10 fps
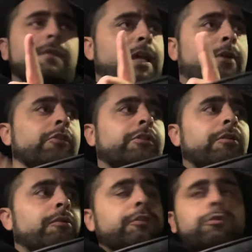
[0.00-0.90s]
e questo
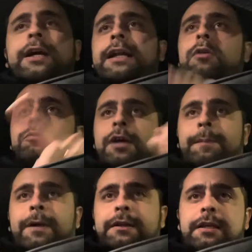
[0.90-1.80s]
l'avevo visto anche nell'ultima
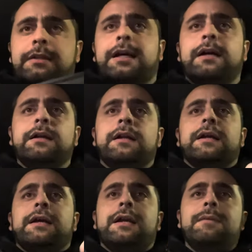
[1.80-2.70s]
partita,
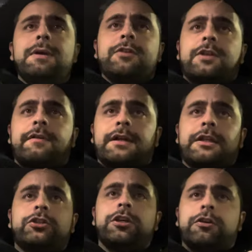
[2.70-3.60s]
il mister aveva
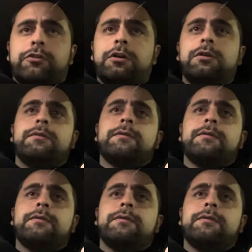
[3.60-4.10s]
deciso